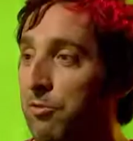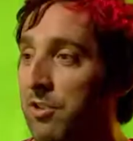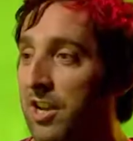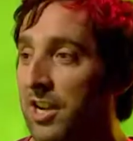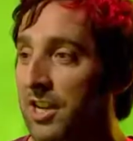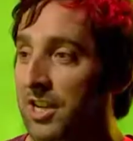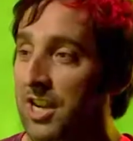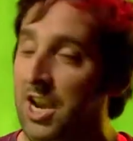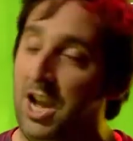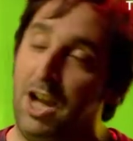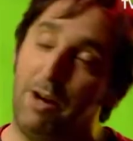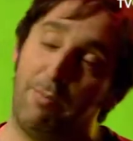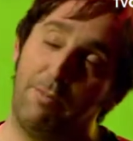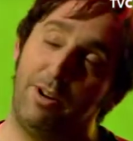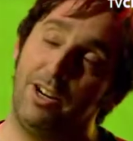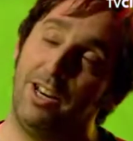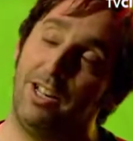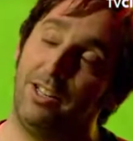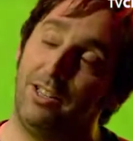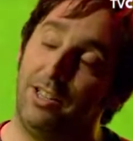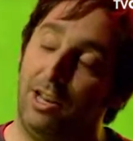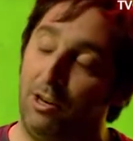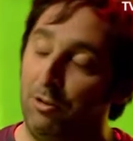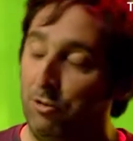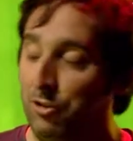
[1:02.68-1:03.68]
una cámara
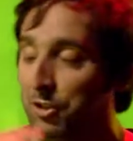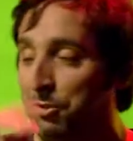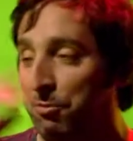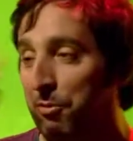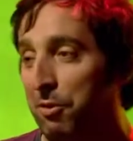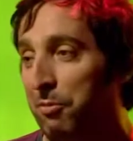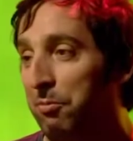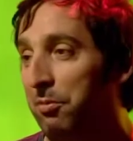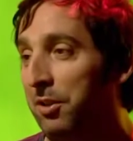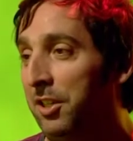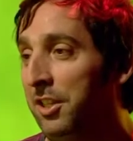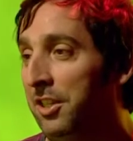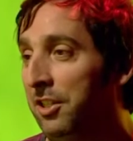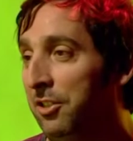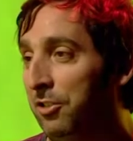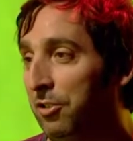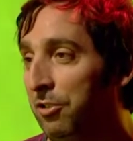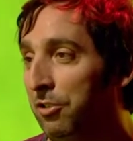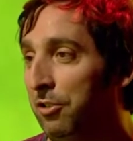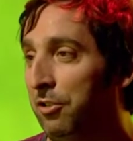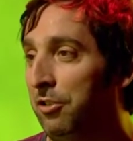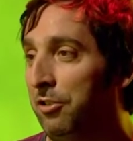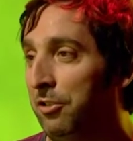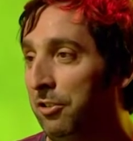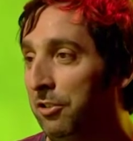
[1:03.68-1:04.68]
hasta el último
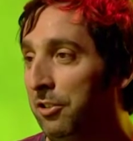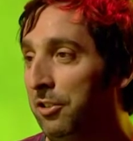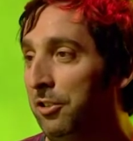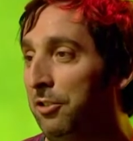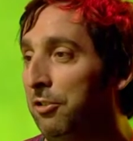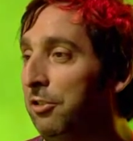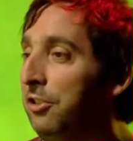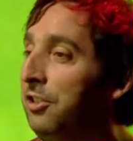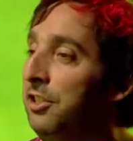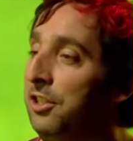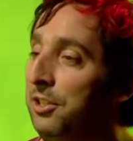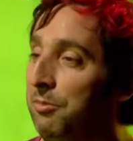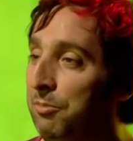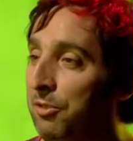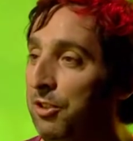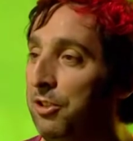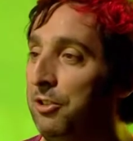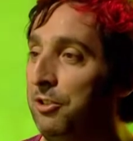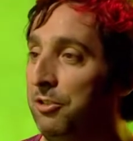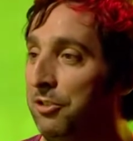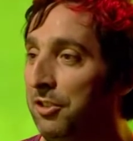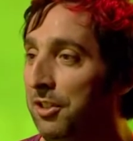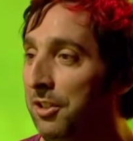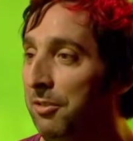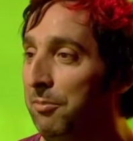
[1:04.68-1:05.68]
piso y todo ese tipo de
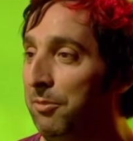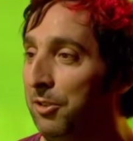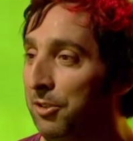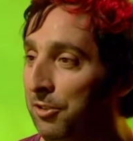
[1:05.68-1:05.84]
cosas.